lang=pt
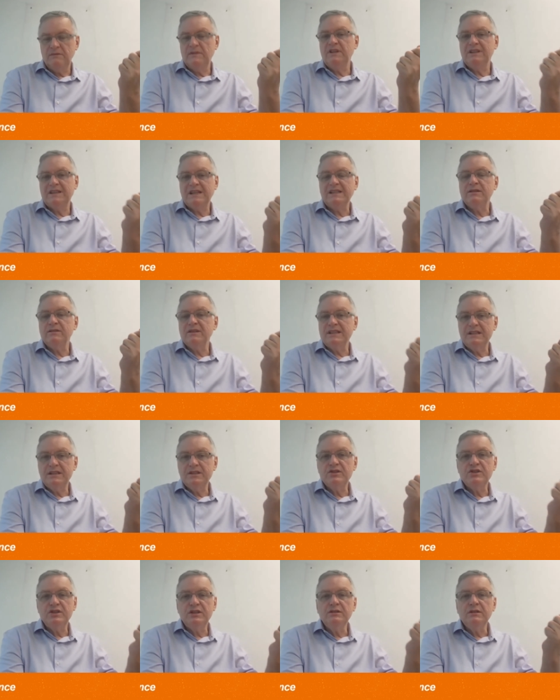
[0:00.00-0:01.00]
que está sendo
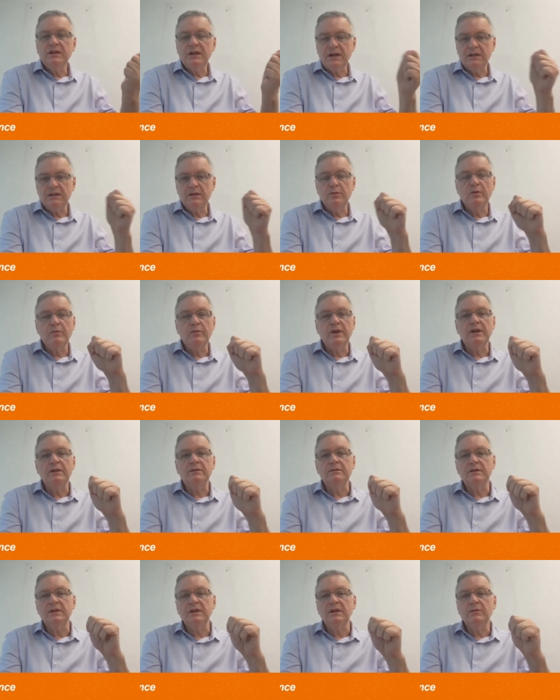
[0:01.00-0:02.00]
assistido em cada
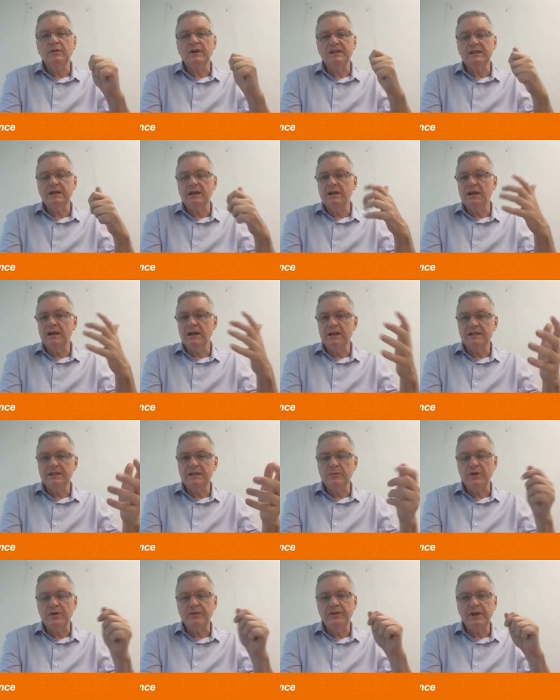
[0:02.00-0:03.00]
momento, né? Quais canais
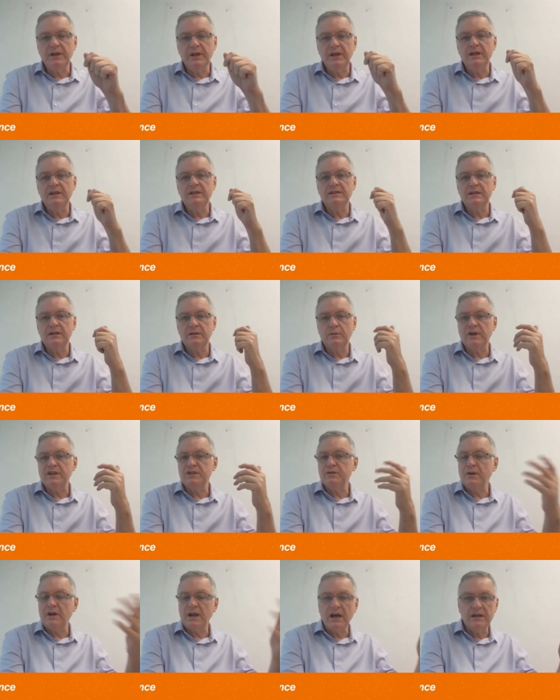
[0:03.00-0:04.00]
têm preferência, quais
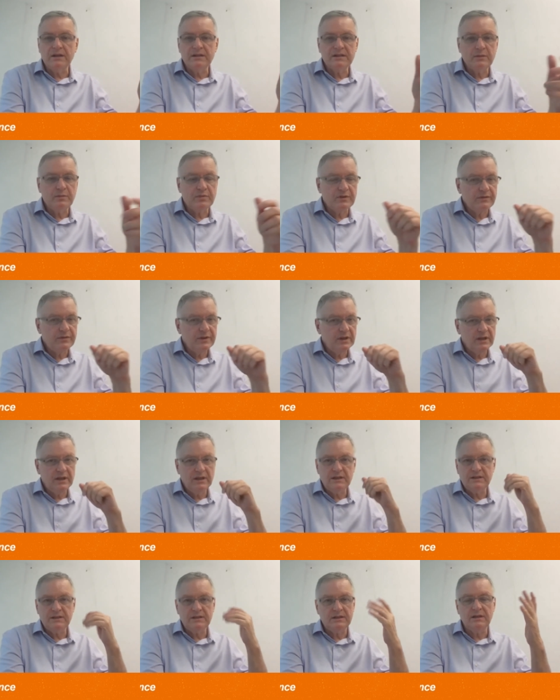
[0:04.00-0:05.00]
horários têm
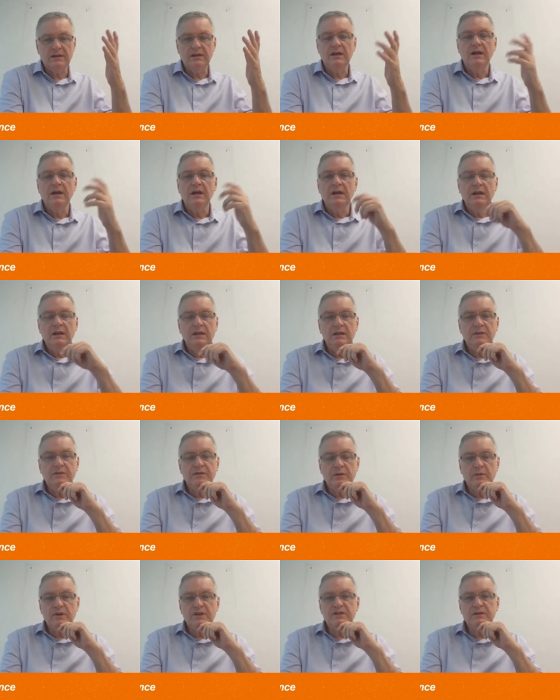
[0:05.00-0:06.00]
preferência,
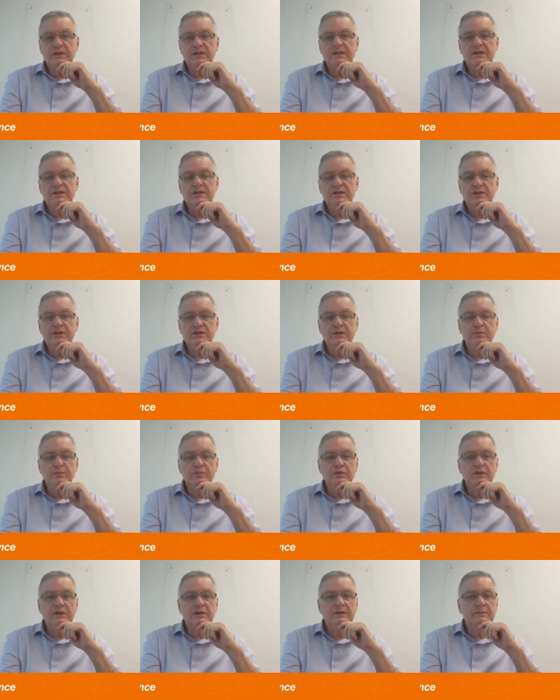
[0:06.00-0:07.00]
informações desse
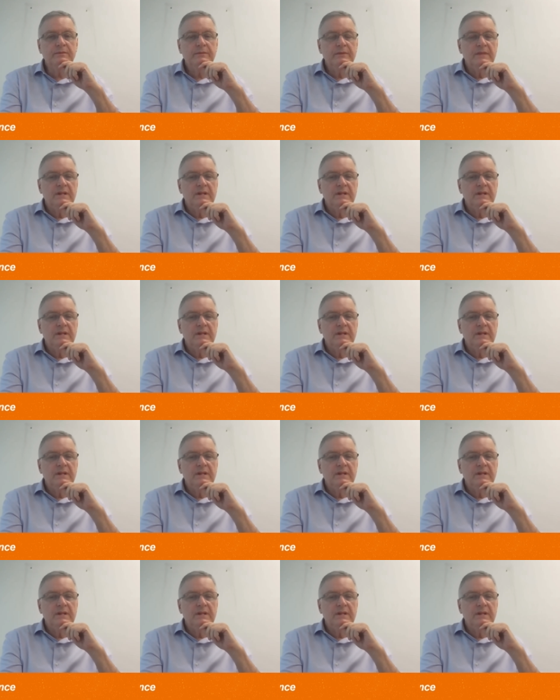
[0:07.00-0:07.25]
tipo, né?